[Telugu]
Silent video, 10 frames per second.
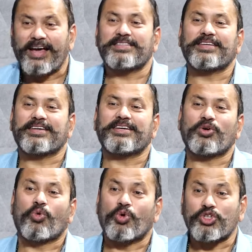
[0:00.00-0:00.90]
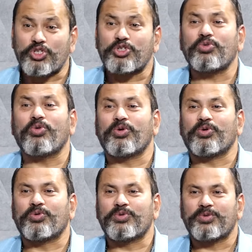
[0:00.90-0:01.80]
అయితే
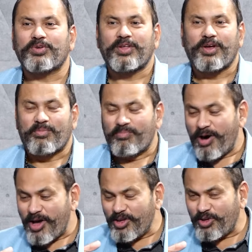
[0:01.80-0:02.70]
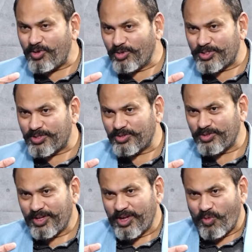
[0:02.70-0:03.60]
వస్తువులు మాలిక్యూల్స్
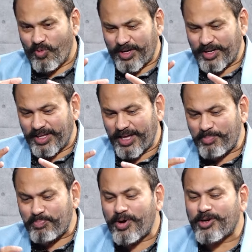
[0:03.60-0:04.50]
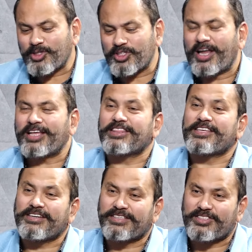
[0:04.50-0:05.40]
వాటి ఏర్పాటు చాలా
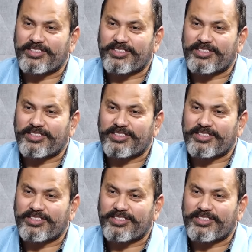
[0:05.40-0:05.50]
థిక్